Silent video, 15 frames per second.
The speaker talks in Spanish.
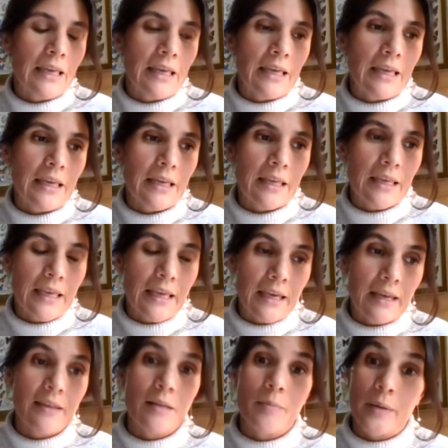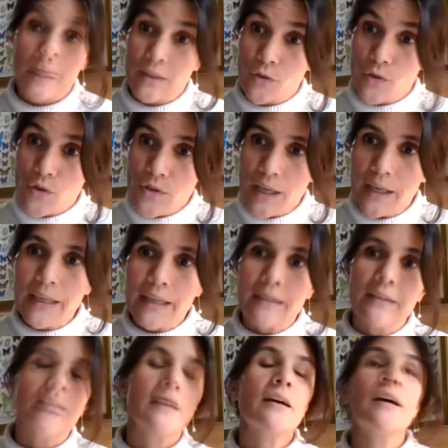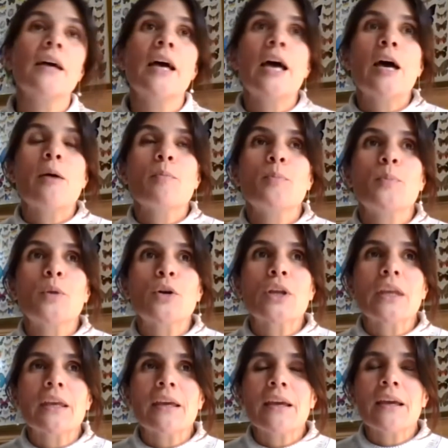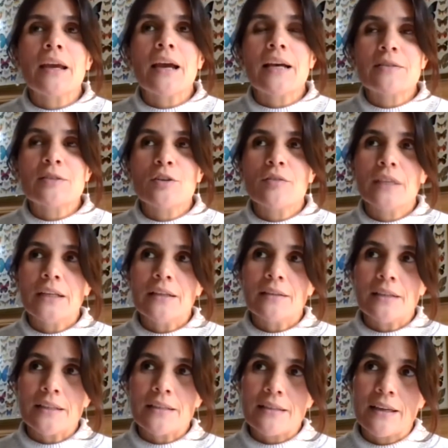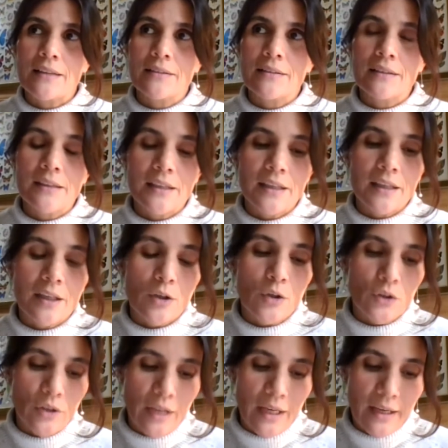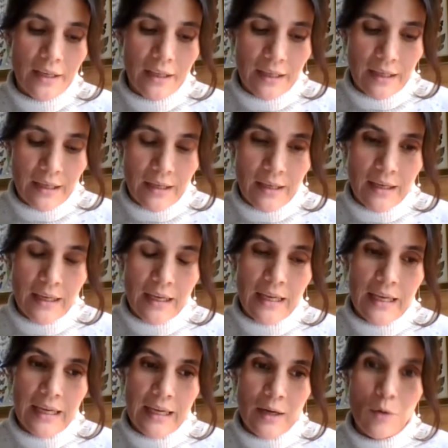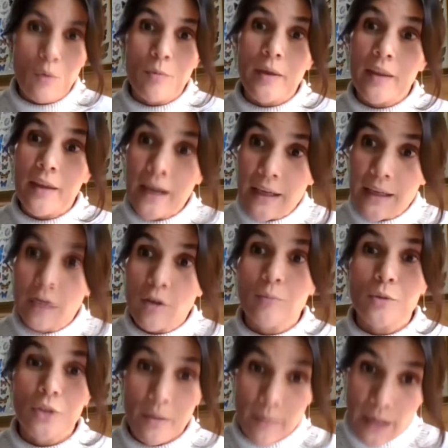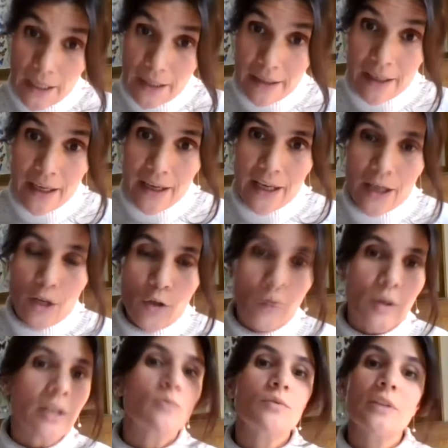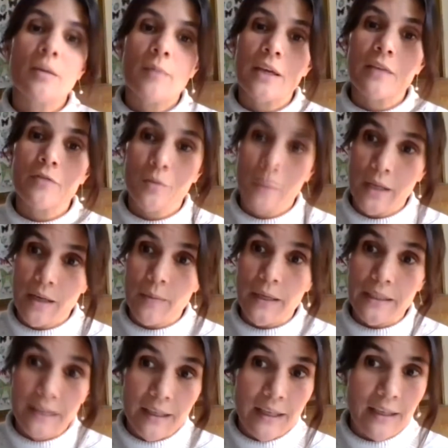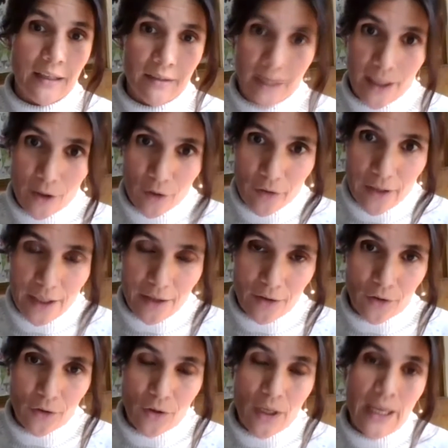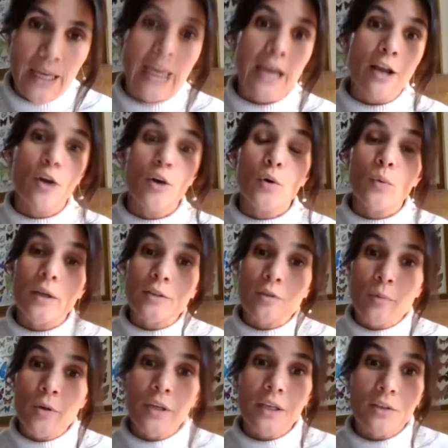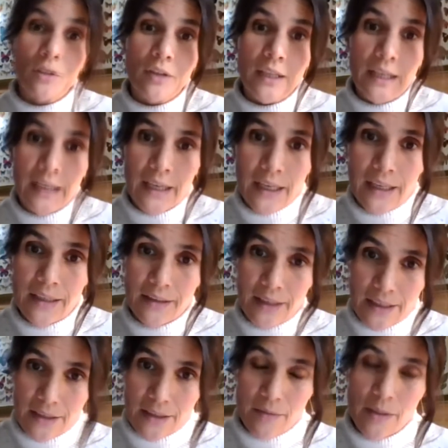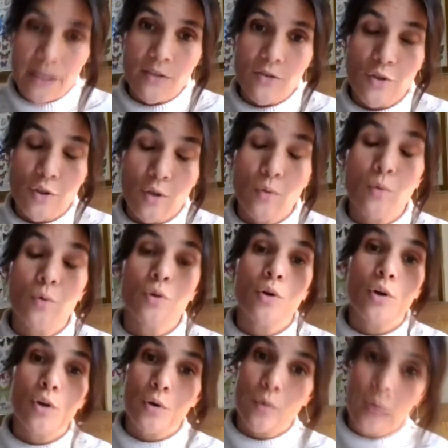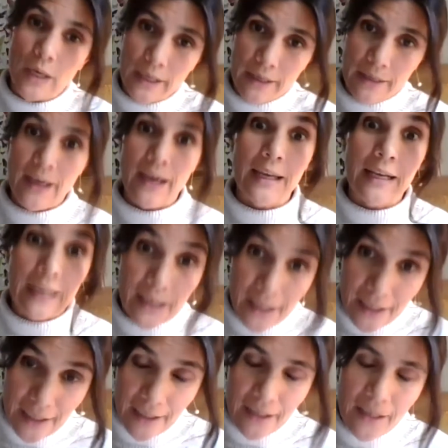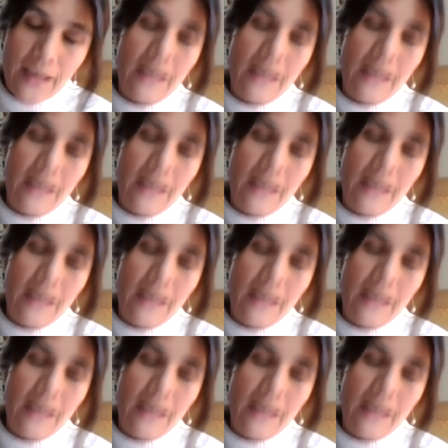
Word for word: eh, que es del Partido Socialista, porque ha sido bien interesante notar que eh, humedales como tema general no era un tema que formara parte de la agenda del gobierno. Los cuatro proyectos de ley que están en tramitación, uno de los cuales ya es ley,